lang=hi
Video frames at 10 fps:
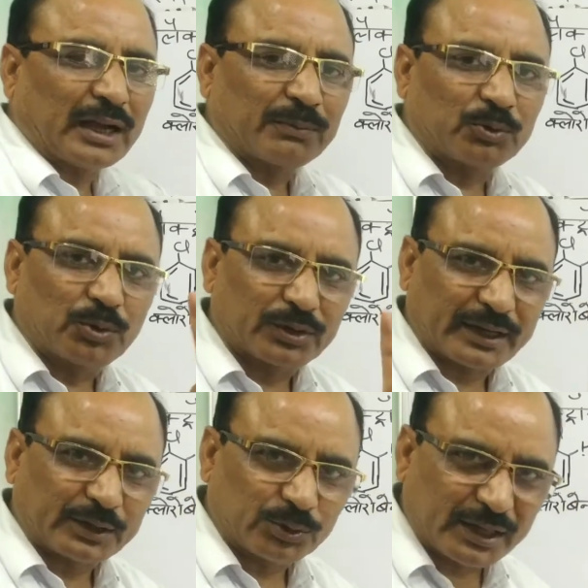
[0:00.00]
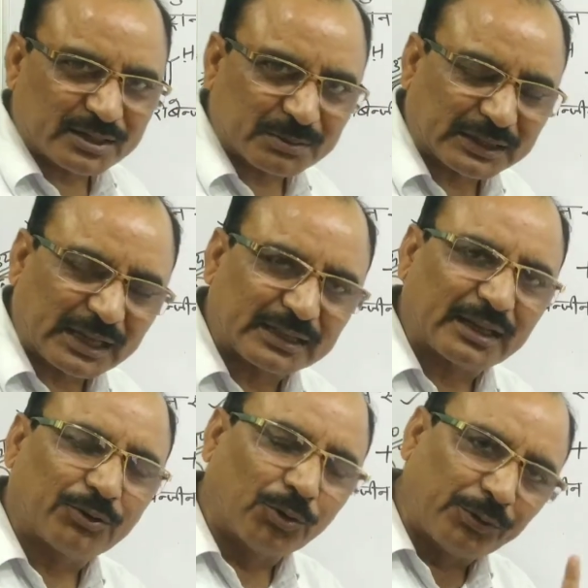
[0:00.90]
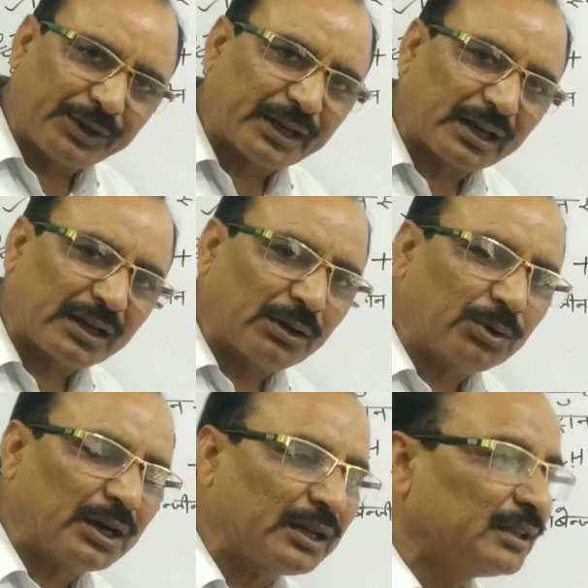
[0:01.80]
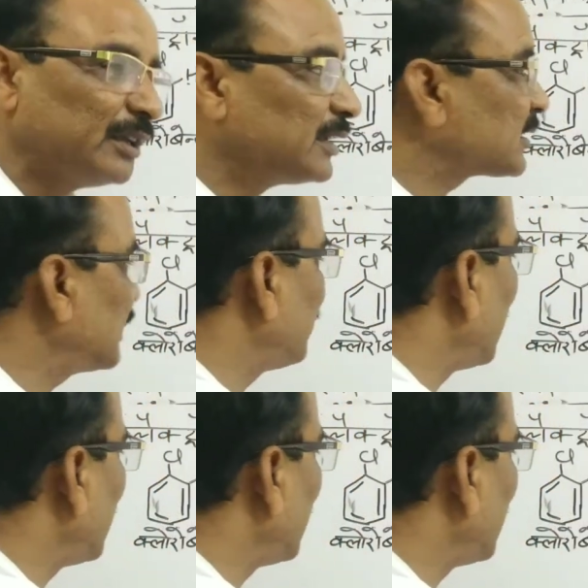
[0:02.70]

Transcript: आपको रेजोनेंस बताया था वो भी करना होगा इसके